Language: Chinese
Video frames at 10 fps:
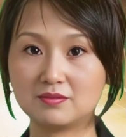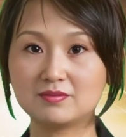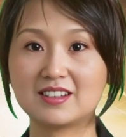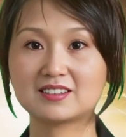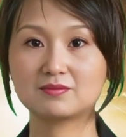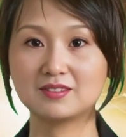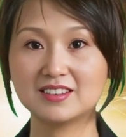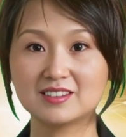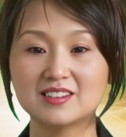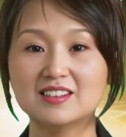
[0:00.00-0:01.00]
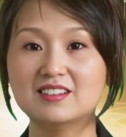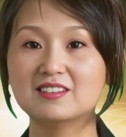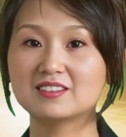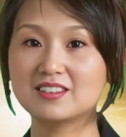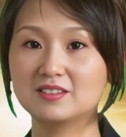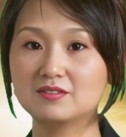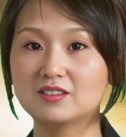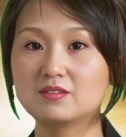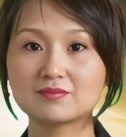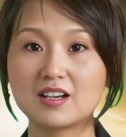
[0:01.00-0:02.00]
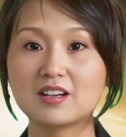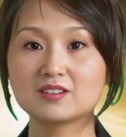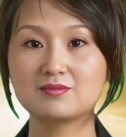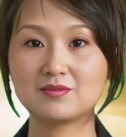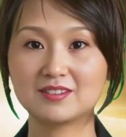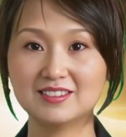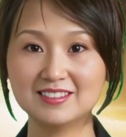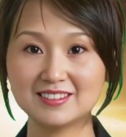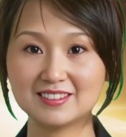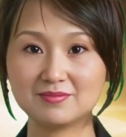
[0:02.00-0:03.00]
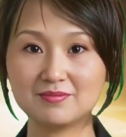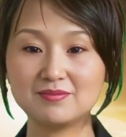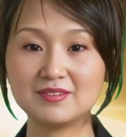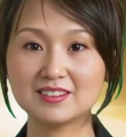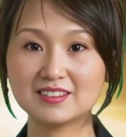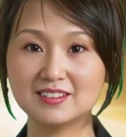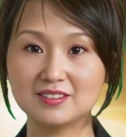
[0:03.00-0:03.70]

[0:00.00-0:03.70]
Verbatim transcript: 长征二号运载火箭曾飞越台湾南部上空，